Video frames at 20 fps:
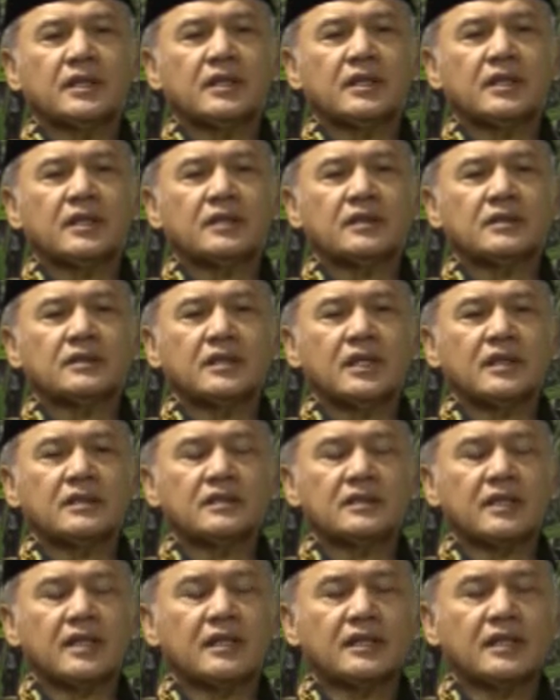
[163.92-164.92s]
yang
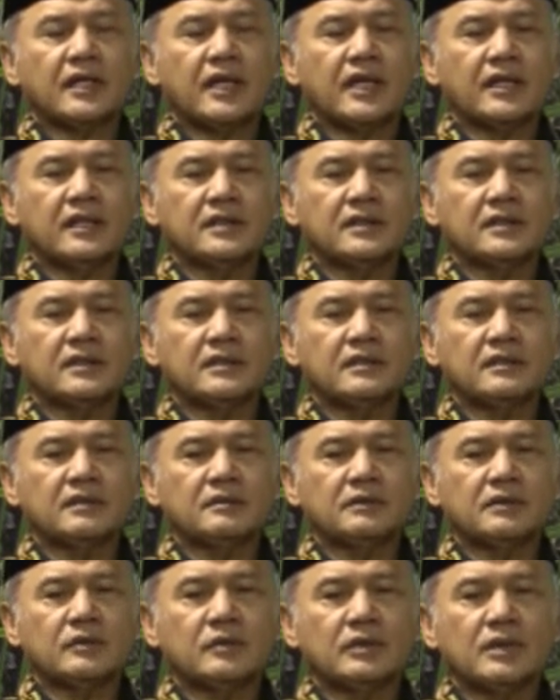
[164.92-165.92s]
sangat strategis,
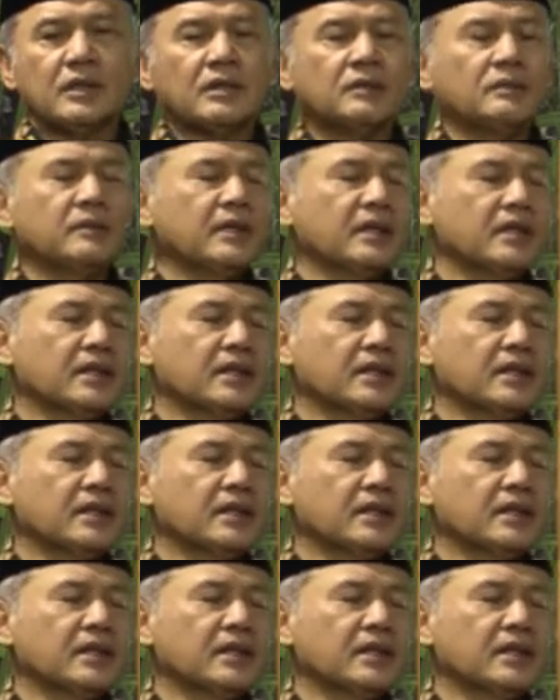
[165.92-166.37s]
terutama di